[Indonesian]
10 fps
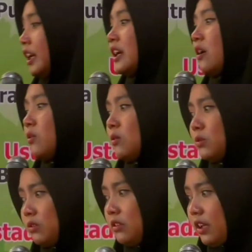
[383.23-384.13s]
Ihya
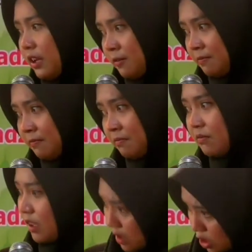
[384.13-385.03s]
Ulumuddin
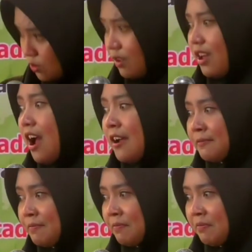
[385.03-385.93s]
di
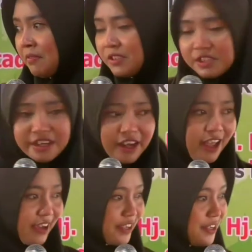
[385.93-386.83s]
Kesugihan saya
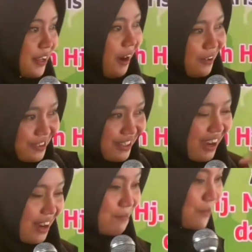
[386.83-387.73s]
yakin nih kalau di
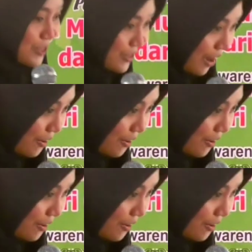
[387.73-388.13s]
Karang Pucung